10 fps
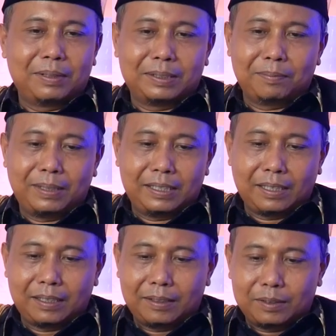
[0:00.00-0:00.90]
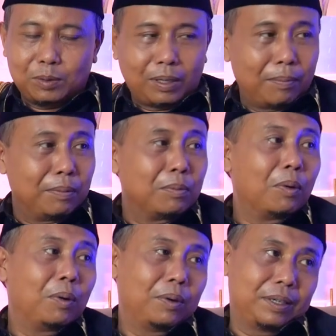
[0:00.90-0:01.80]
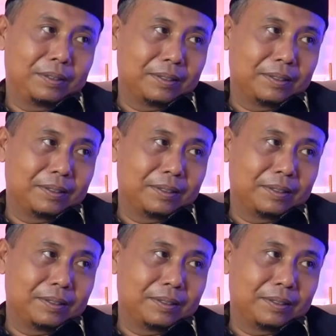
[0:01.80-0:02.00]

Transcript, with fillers: berteman yang suka pembohong.